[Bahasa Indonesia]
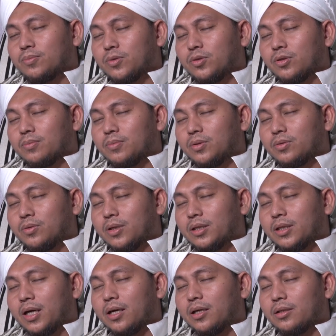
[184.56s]
betul-betul
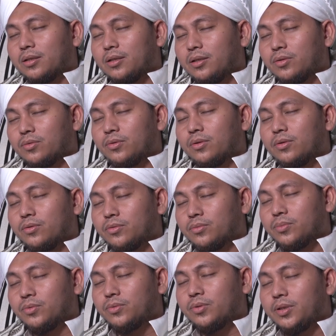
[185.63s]
tahqiqul
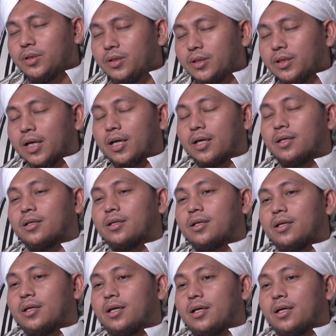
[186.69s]
ubudiyah
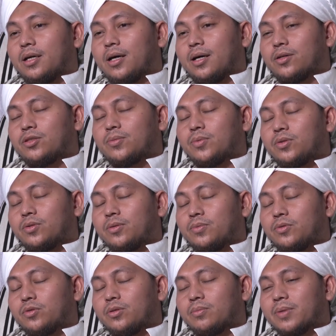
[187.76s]
harus
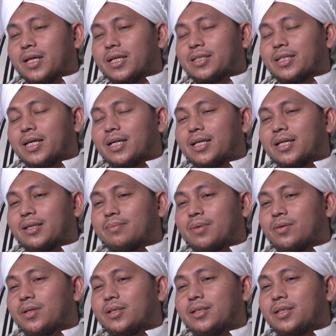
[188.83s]
betul-betul merasakan
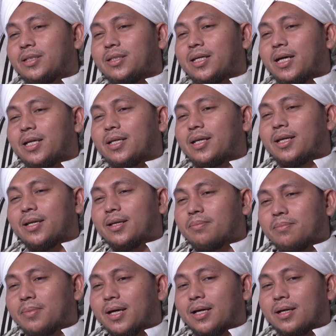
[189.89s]
bahwa dirinya adalah
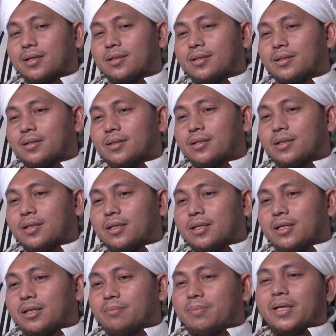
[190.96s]
lemah
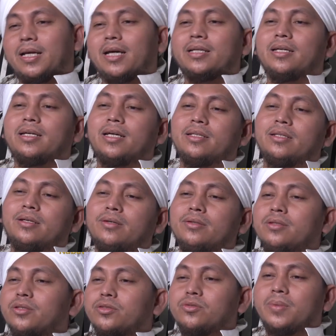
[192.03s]
pada hakikatnya
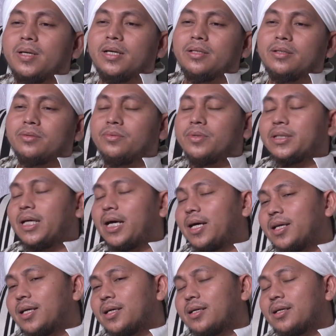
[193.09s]
Allah Subhanahu wa
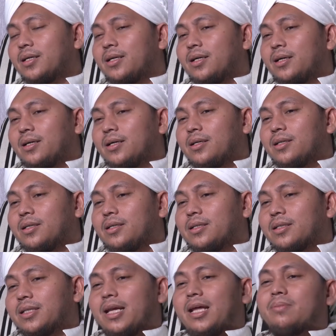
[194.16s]
taala
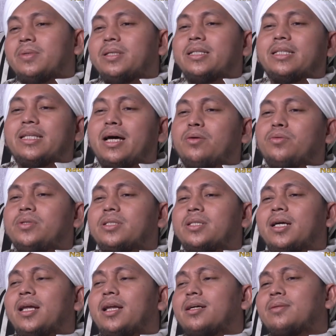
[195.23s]
telah mengetahui
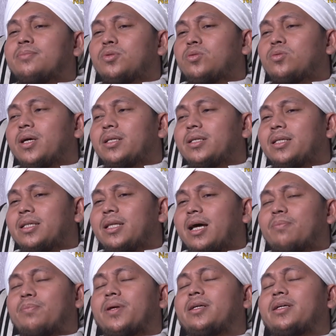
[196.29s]
segala kebutuhan kita
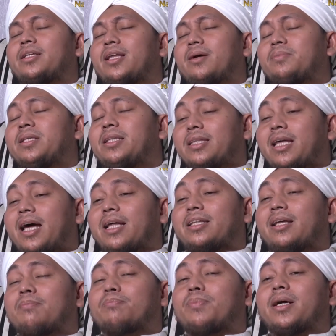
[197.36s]
apa yang kita minta
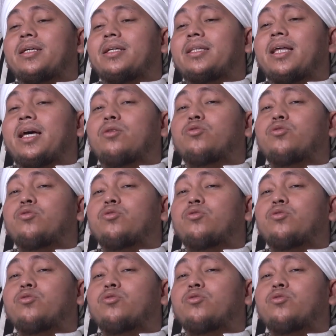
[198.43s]
tanpa kita